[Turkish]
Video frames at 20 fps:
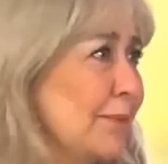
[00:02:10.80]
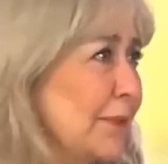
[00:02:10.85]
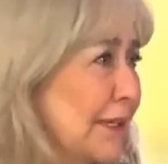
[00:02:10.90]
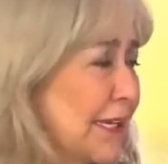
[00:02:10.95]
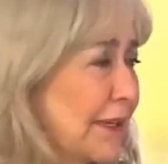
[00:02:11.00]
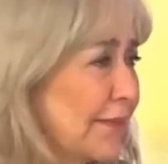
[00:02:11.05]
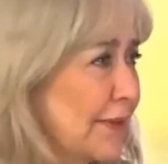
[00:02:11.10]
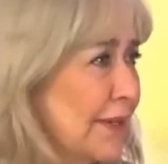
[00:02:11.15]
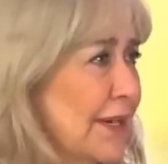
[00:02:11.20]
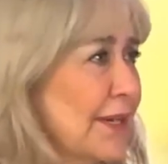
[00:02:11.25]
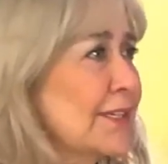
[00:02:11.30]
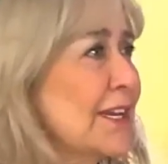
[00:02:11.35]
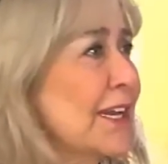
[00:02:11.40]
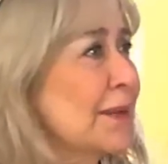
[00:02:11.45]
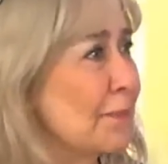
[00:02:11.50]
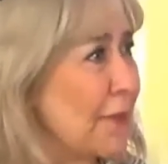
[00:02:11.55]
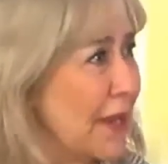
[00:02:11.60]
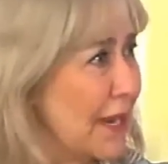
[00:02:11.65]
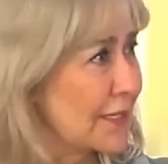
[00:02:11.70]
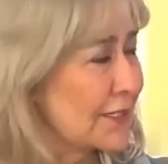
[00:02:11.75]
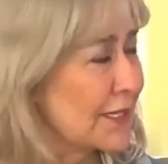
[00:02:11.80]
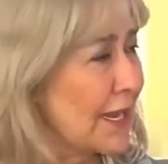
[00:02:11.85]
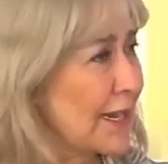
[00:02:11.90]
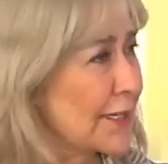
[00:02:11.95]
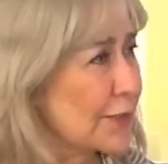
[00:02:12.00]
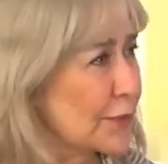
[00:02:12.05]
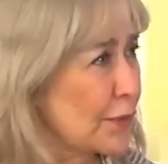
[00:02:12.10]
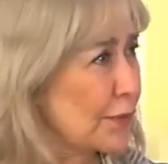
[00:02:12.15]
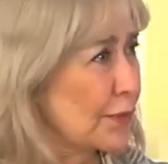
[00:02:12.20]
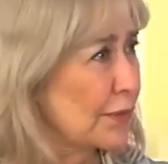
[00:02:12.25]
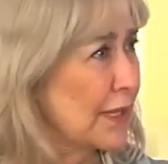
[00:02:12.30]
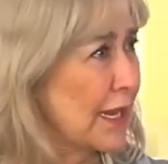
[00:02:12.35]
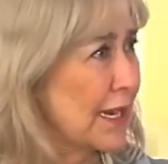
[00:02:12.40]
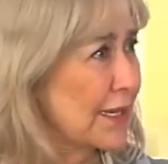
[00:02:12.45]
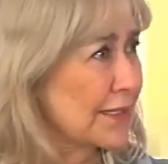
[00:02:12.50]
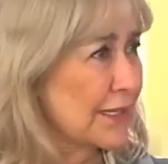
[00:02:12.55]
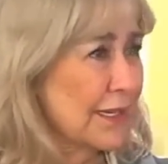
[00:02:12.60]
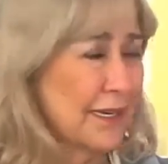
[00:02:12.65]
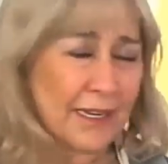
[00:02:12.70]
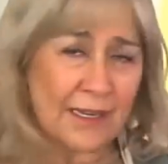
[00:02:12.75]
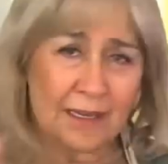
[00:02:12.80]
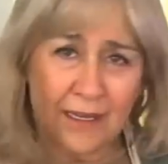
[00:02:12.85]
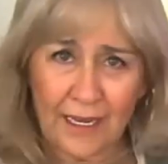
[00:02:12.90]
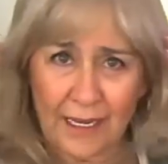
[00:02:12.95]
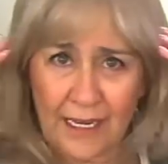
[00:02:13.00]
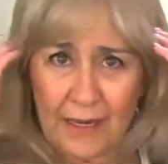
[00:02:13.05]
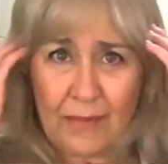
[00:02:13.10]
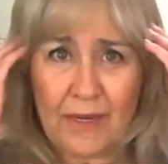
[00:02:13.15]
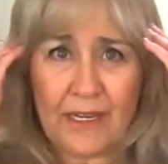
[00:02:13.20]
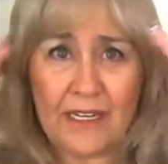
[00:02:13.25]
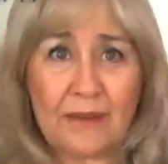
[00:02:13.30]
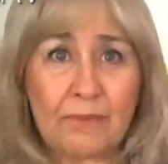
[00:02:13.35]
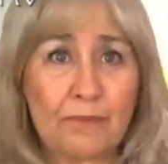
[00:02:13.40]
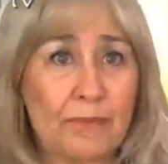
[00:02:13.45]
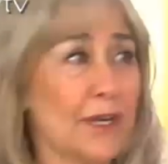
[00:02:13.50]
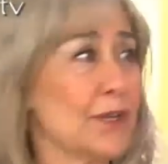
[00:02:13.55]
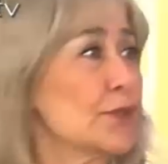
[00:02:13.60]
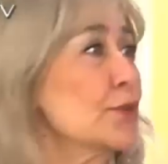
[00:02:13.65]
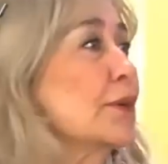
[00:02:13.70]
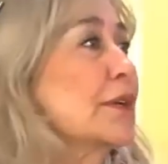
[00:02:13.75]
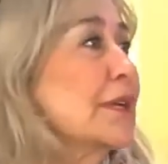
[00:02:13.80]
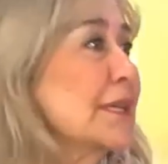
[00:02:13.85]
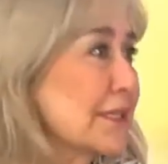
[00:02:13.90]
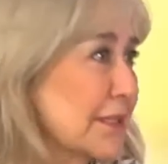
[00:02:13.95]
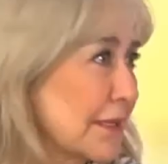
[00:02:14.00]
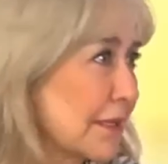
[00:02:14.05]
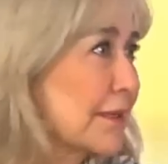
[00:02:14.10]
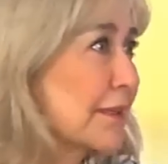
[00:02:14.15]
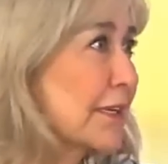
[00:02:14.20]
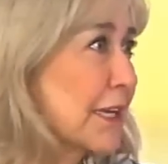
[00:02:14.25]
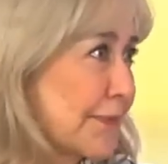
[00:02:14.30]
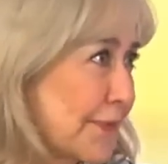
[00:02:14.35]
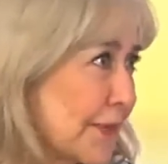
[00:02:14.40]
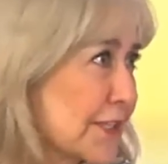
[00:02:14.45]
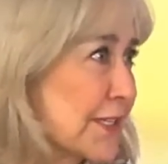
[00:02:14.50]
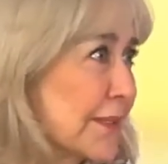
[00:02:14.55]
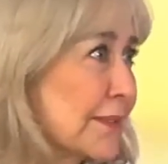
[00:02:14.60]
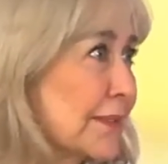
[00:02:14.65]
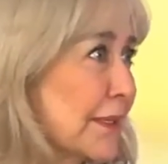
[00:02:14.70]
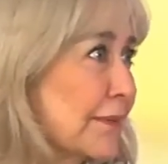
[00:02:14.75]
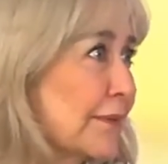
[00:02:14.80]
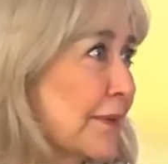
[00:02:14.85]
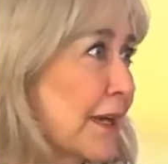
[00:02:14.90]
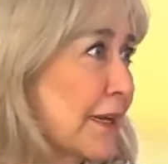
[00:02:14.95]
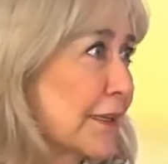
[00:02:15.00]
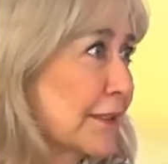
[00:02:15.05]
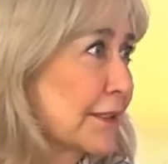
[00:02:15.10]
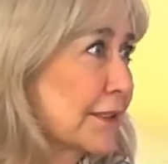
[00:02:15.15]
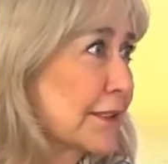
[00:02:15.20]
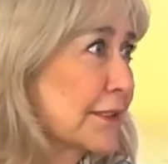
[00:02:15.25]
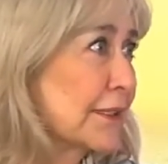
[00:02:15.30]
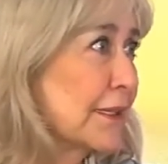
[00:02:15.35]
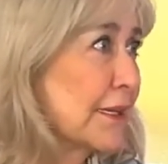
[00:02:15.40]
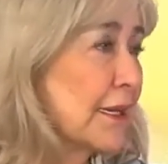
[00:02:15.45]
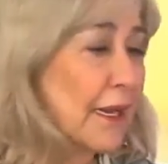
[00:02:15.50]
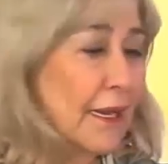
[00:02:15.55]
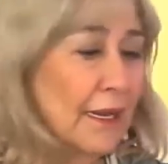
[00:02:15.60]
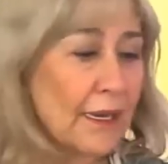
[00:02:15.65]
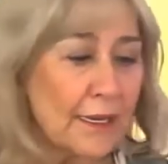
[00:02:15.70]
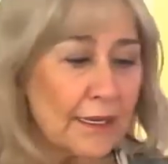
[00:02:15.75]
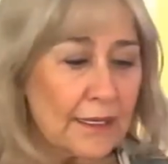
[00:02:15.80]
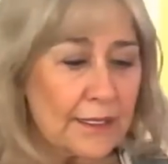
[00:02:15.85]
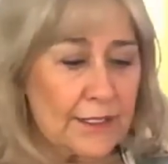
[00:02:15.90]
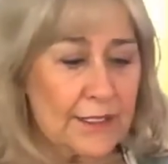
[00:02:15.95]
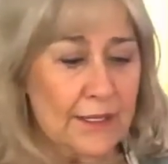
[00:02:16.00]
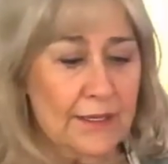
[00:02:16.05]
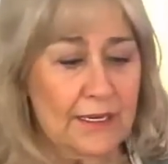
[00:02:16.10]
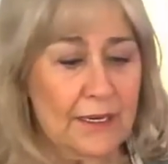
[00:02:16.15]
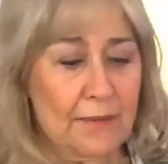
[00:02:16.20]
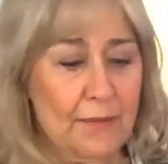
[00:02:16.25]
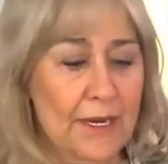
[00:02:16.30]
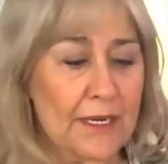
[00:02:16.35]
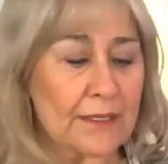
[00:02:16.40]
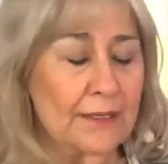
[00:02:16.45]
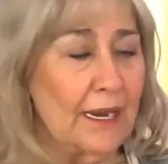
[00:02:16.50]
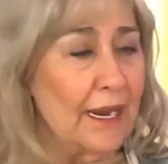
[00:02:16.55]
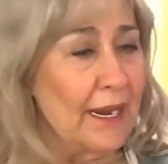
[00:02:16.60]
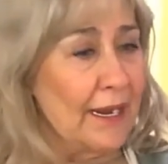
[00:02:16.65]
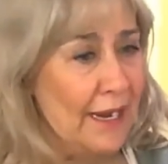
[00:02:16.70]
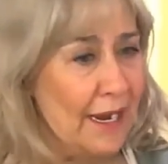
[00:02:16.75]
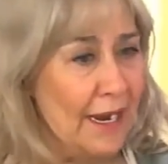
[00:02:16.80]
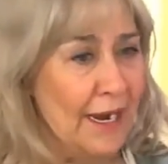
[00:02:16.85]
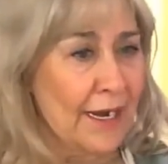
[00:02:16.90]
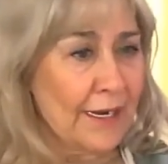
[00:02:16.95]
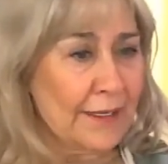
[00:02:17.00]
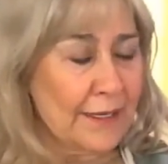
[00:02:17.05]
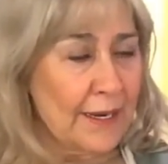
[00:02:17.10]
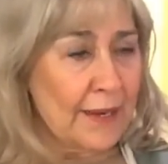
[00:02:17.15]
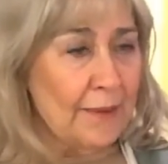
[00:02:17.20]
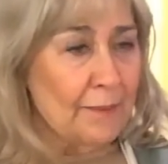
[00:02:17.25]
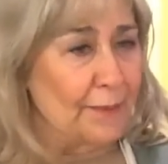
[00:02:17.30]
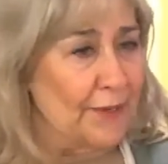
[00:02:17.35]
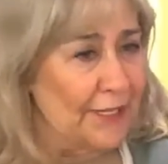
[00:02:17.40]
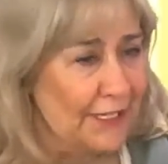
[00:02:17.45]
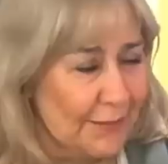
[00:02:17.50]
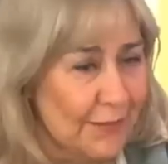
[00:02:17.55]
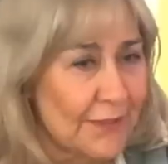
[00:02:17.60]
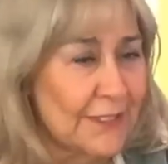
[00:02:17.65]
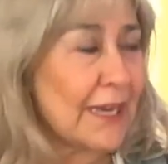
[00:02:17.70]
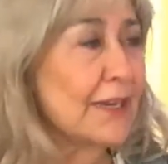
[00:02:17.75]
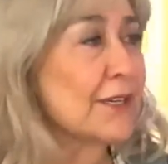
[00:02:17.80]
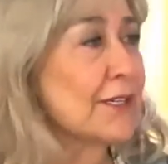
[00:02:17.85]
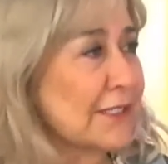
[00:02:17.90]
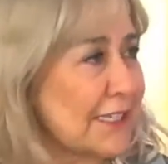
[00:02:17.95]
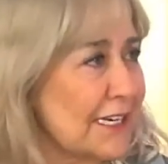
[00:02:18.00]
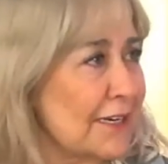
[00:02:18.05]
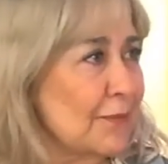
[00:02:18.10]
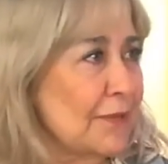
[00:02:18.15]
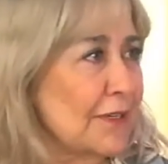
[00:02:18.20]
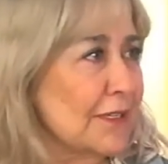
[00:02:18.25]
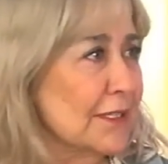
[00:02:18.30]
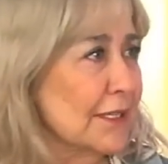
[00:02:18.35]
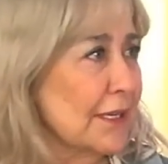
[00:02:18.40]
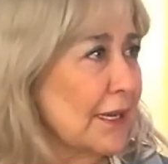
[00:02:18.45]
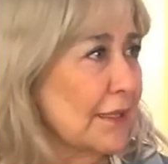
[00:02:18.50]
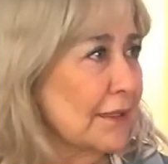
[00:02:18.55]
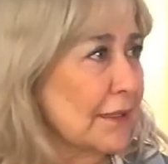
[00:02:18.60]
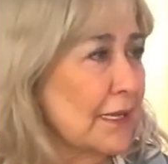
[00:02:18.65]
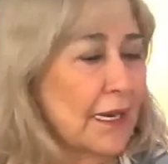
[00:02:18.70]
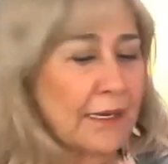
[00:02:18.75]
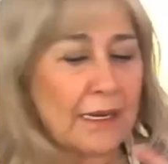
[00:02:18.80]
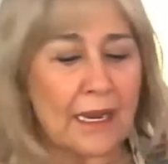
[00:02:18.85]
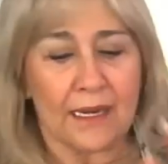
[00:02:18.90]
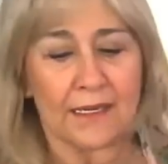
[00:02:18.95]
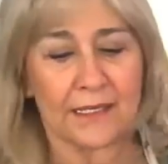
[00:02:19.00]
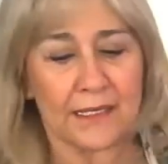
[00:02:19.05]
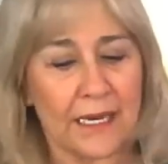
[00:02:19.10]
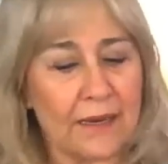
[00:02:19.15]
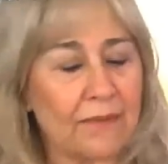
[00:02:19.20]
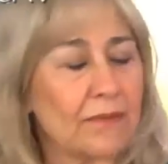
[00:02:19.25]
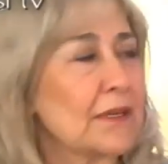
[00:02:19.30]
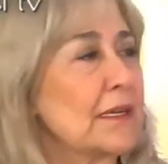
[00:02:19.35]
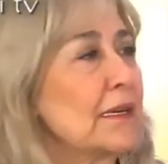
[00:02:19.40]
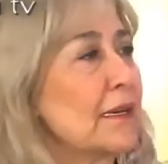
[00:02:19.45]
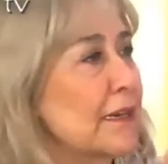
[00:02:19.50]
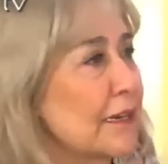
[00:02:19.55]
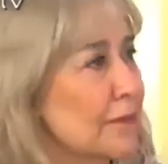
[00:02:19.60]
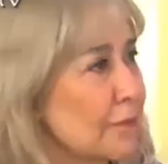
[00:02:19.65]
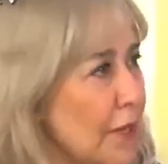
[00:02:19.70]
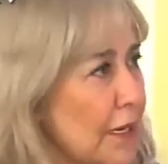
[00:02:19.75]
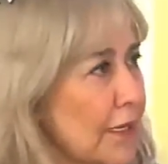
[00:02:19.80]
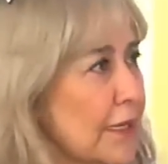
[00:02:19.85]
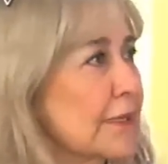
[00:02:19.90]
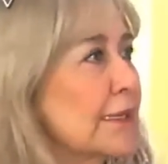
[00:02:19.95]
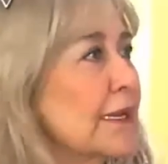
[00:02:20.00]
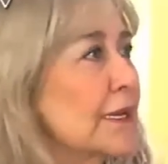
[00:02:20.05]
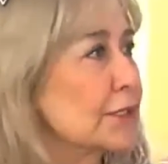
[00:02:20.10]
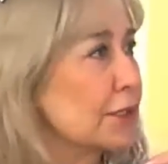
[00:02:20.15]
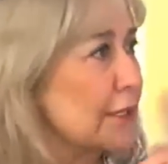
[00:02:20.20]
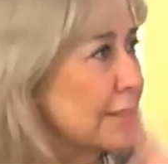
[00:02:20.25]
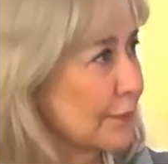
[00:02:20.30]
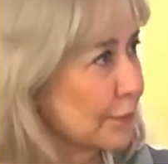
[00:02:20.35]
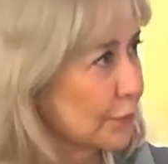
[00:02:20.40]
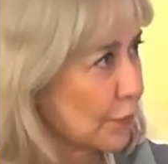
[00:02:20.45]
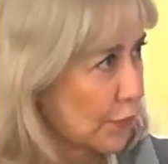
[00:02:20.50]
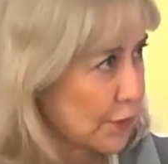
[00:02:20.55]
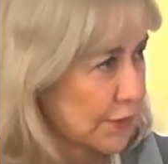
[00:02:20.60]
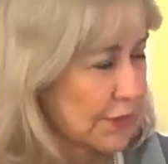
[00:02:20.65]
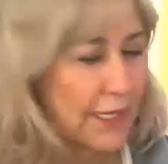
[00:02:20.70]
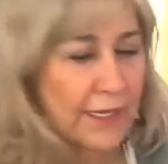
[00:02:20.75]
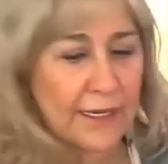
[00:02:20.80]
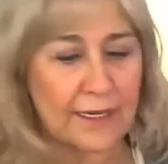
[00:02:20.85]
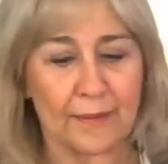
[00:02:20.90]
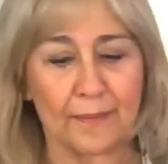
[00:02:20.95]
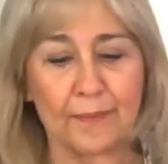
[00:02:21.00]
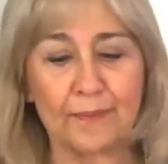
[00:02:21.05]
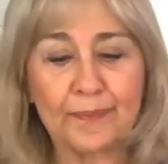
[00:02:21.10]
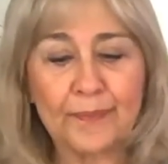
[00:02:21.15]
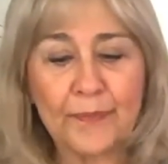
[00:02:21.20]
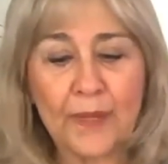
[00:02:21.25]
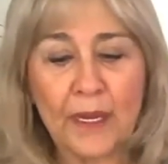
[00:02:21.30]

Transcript: bilgi verirsek benzer sorular eminim birçok insanın kafasında vardır. Hmm. Şimdi bir eğer benim seçtiğim insanlar yani sevgililerim, arkadaşlarım, dostlarım